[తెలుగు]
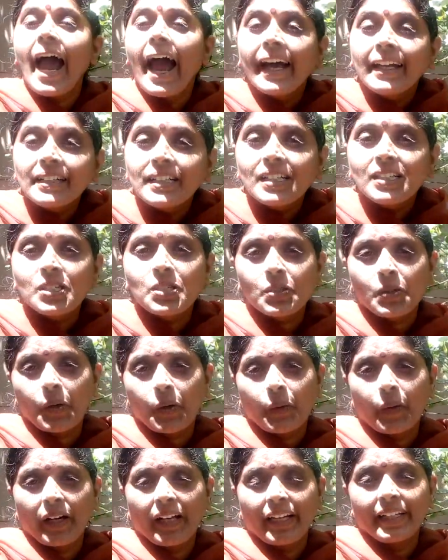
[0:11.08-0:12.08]
ఎంజాయ్
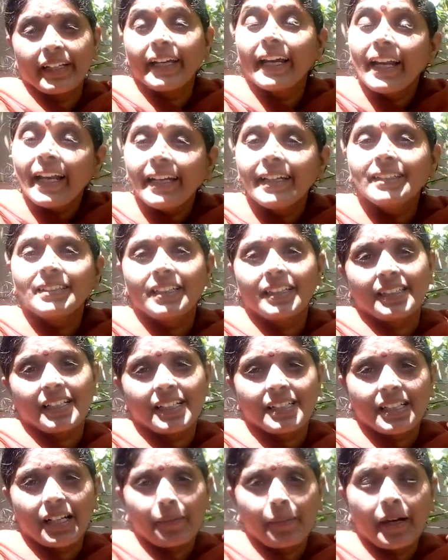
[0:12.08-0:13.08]
చేసుకోవాలి ఎలా ఎంజాయ్
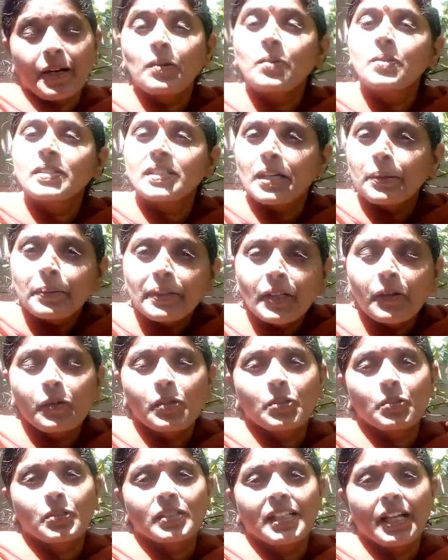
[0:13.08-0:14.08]
చేస్తామా కొద్దిసేపు టీవీ
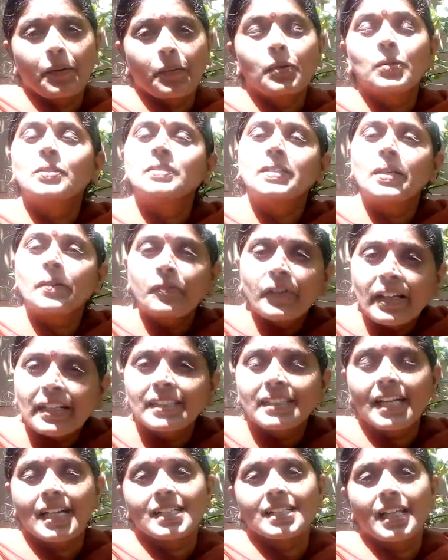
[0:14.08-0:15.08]
చూస్తాము కొద్దిసేపు వర్క్
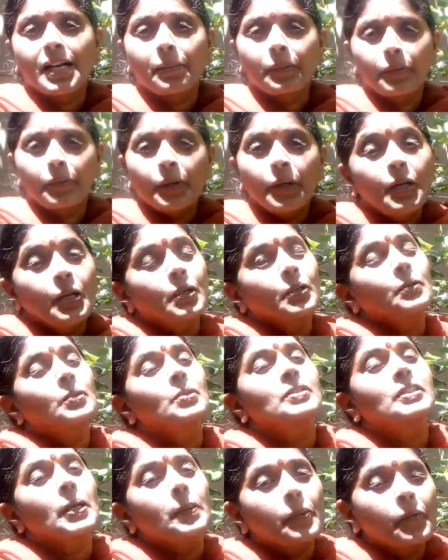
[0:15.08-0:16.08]
చేస్తాము
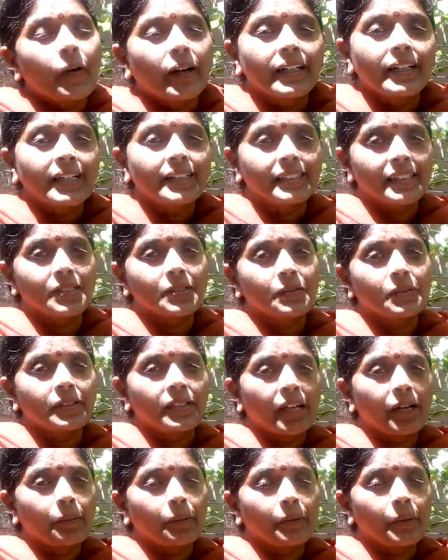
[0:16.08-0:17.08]
కొద్దిసేపు వంటలు
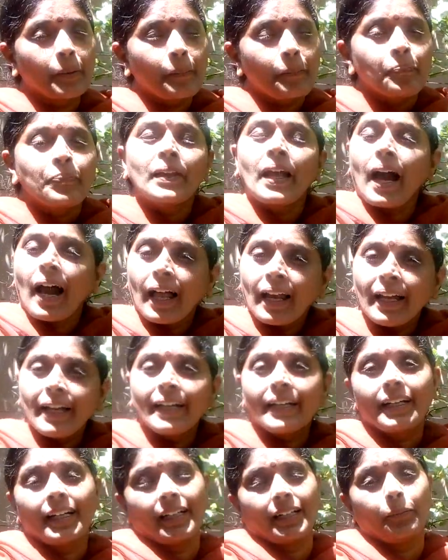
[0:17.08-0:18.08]
చేసుకుంటాము
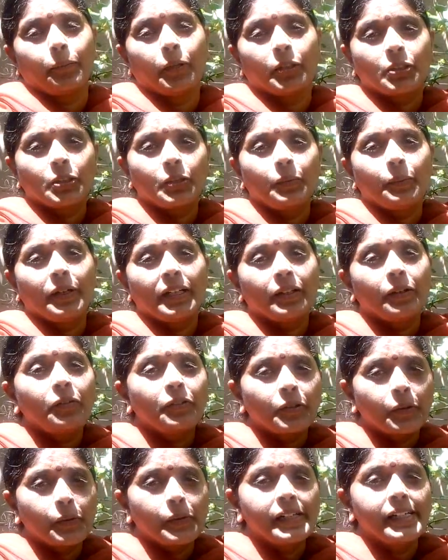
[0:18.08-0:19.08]
అలాగా మొత్తం మనం
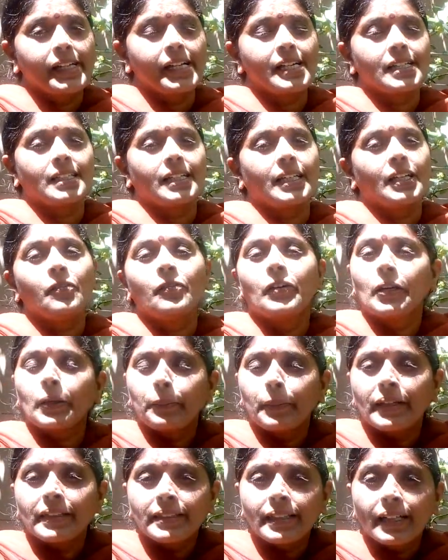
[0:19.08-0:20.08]
ట్వంటీ డేస్ అయినా వన్
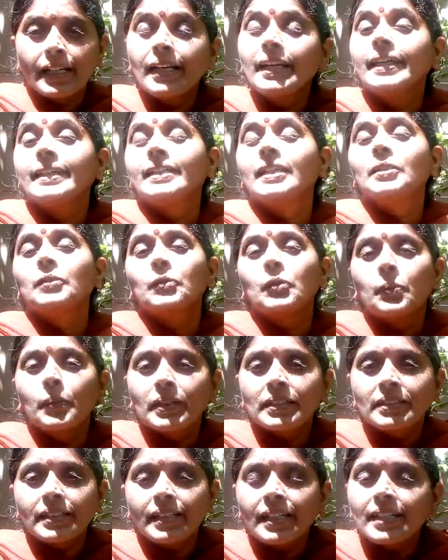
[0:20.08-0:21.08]
మంత్ అయినా లేదంటే టూ
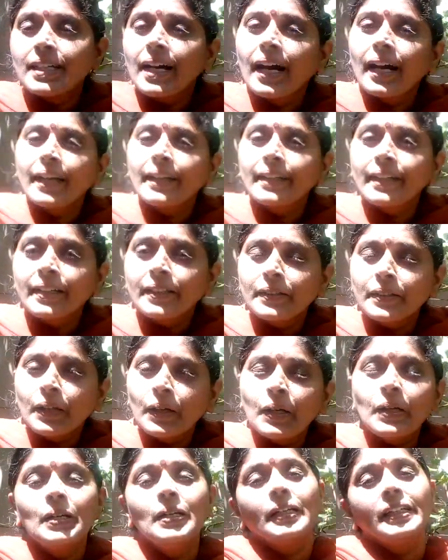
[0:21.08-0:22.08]
మంత్స్ అయినా హాయిగా ఇంట్లో
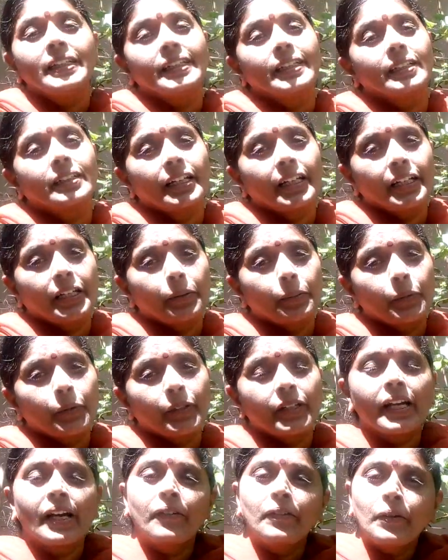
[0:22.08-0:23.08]
ఇంట్లో
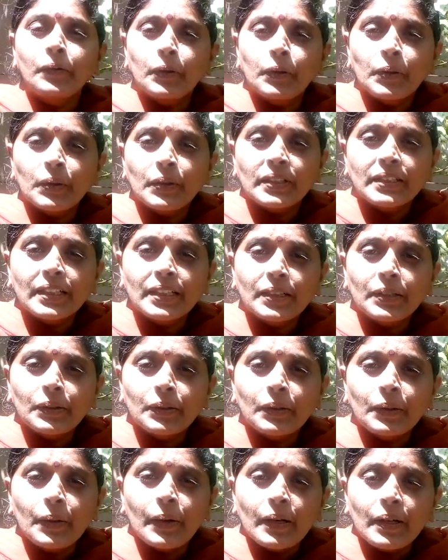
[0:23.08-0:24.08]
ఏముంటే అవే వండుకు తింటూ
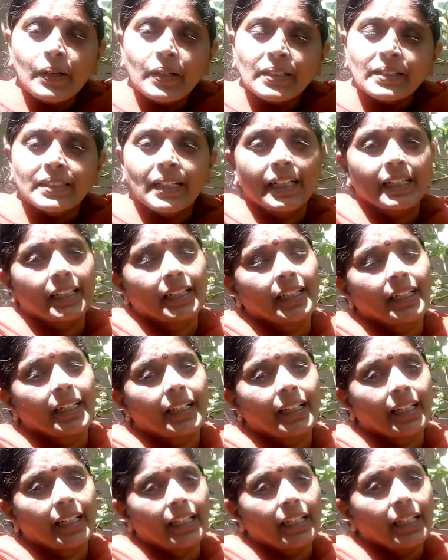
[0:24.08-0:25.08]

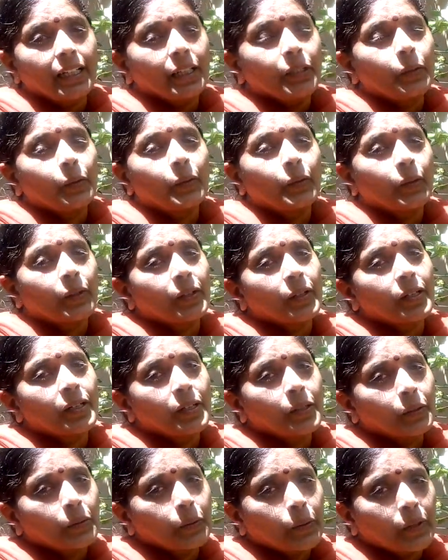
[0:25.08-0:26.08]
చక్కగానే
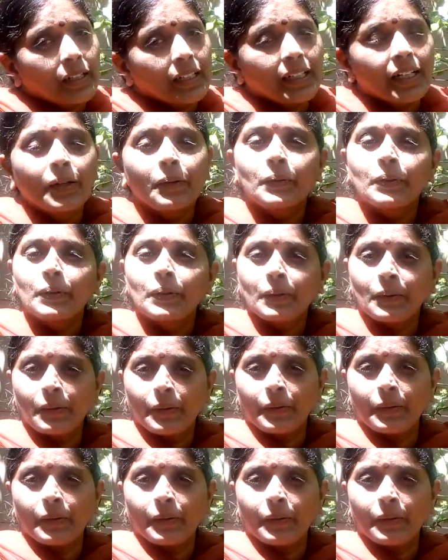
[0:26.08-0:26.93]
ఒక్కొక్కళ్ళు దూరంగా ఉంటూ